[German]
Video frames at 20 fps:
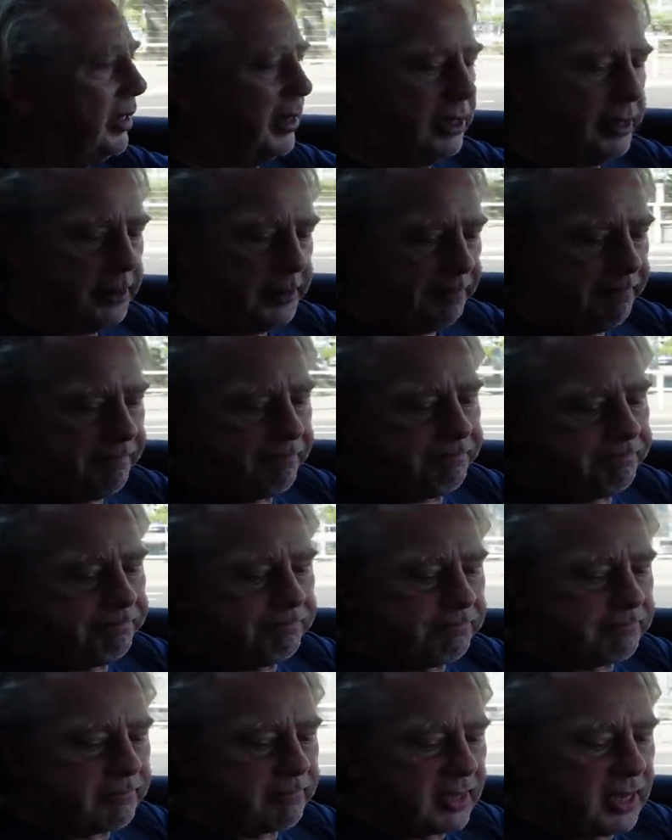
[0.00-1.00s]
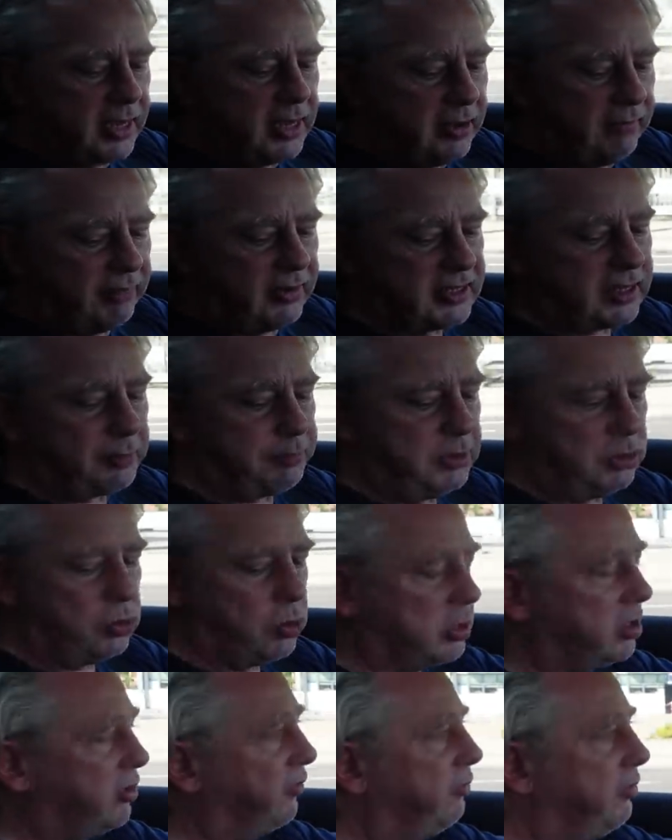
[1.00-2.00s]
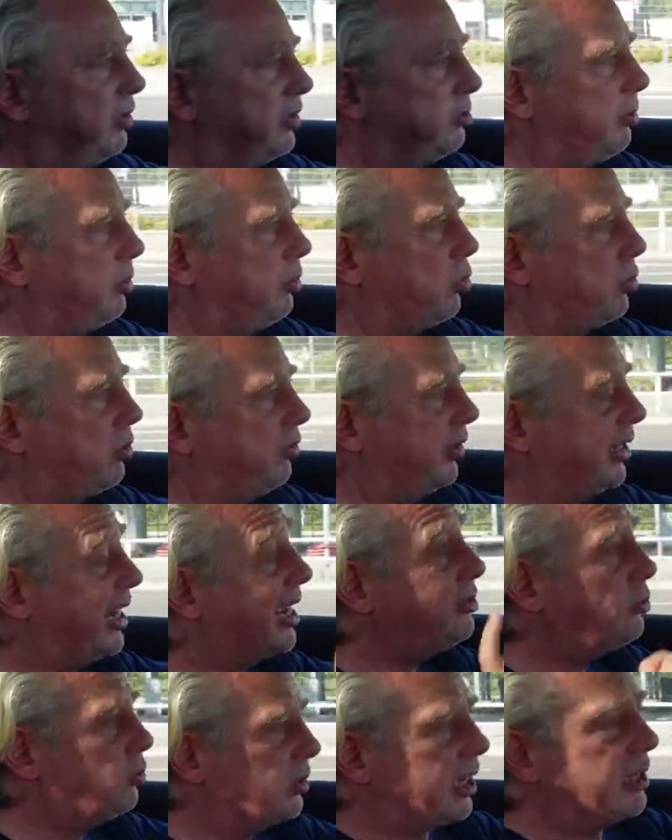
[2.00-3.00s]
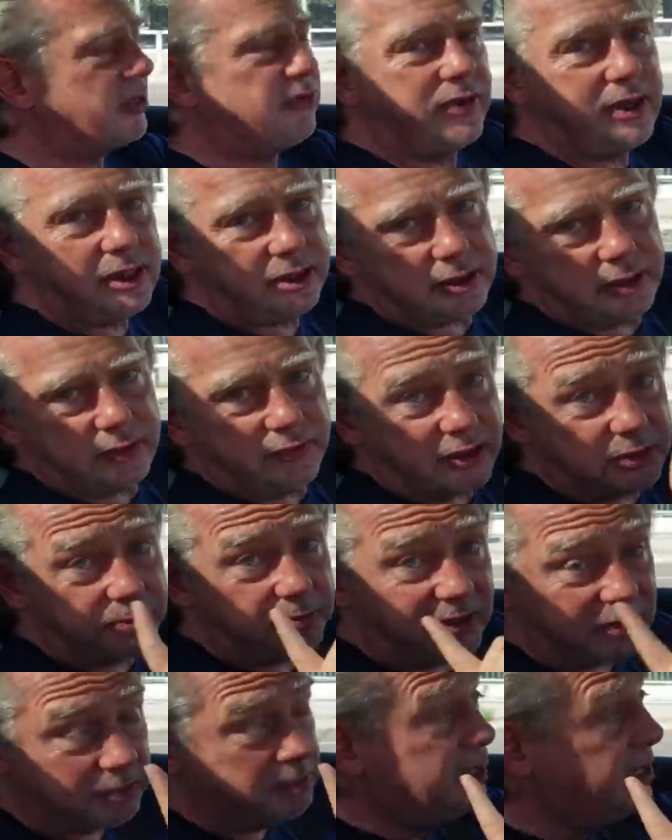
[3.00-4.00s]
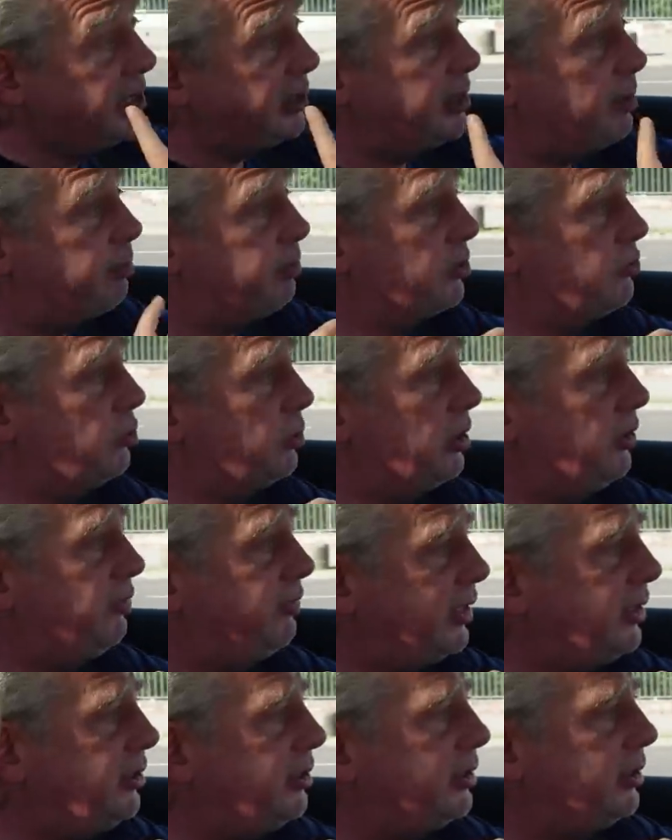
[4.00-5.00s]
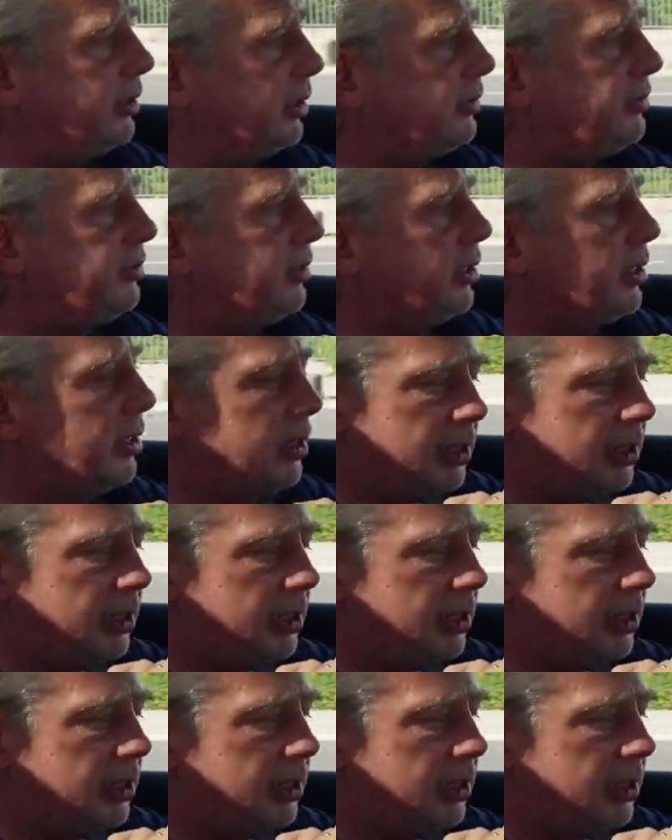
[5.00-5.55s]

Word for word: Ähm, was hat mich noch, was mir noch gefallen? Achso, ganz wichtig, was, was mir hier persönlich wichtig ist,